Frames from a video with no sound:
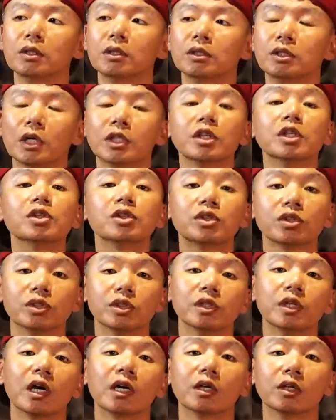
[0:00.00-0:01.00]
将近
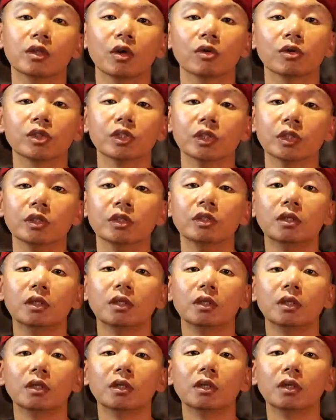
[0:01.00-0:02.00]
十样的东西，
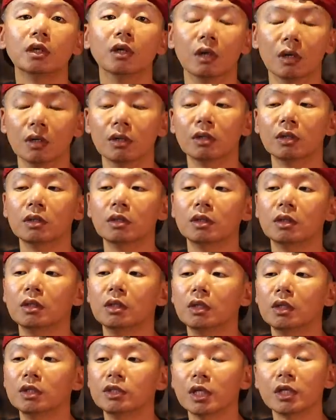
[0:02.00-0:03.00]
哦，
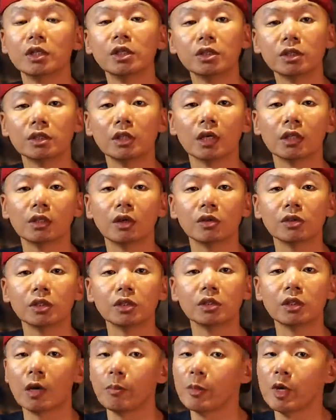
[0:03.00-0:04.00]
将近十样东
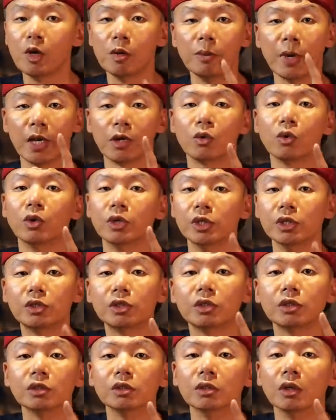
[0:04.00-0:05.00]
西他没有买过一
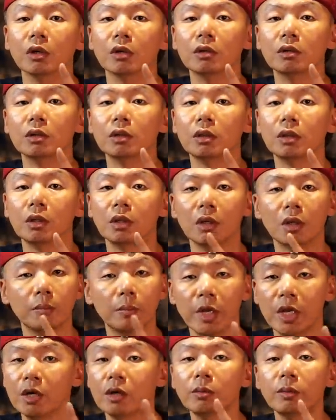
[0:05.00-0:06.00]
次哦，
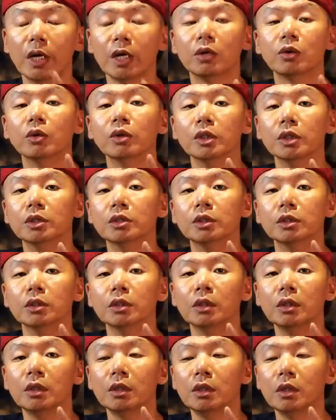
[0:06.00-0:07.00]
没有买过一次。
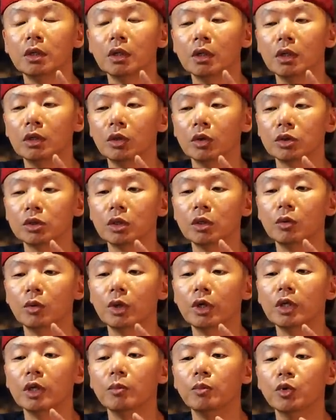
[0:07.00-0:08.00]
有时候我
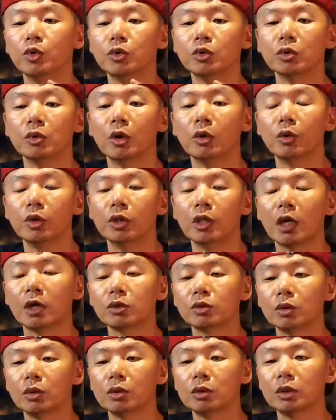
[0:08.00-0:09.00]
会忍不住，我会回答
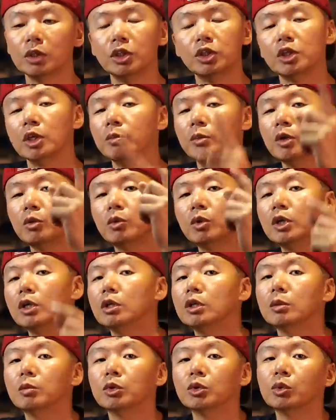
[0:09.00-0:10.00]
说：“你前面问
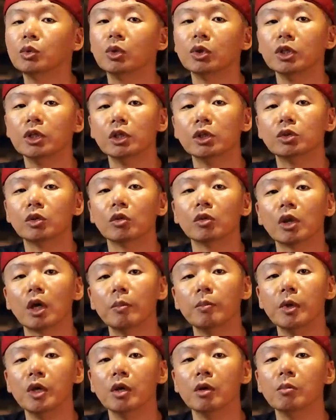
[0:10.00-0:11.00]
了那么多，你也从来
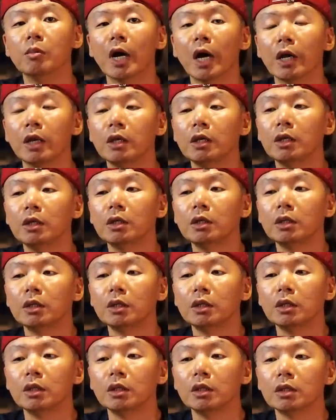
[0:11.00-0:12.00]
没有
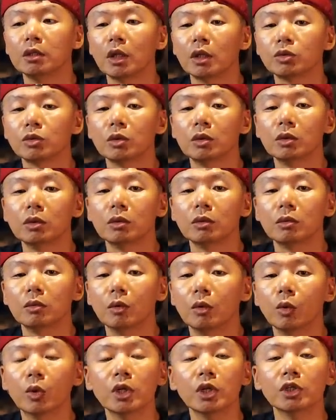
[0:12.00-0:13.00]
买。”他说：“
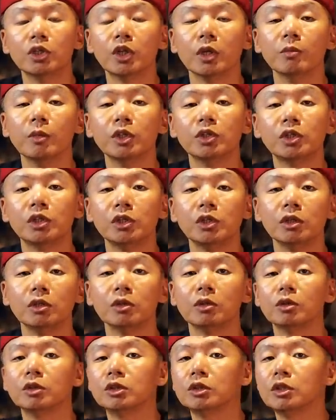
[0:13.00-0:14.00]
我问了前面七，
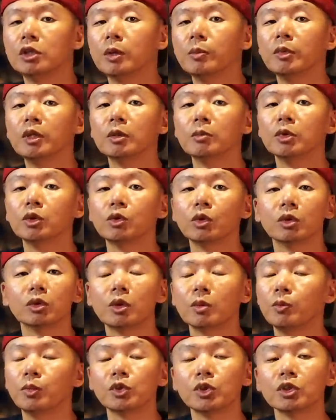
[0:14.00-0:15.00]
前面那么多
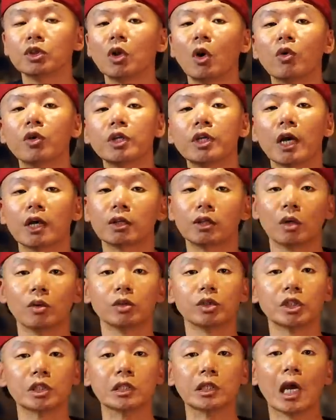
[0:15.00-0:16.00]
都不是同一样
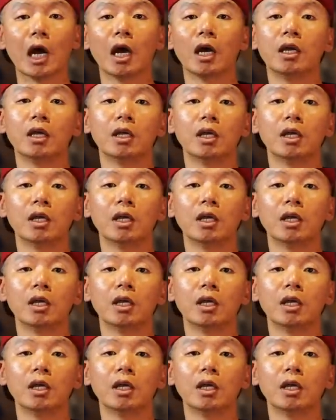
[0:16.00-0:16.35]
东西啊，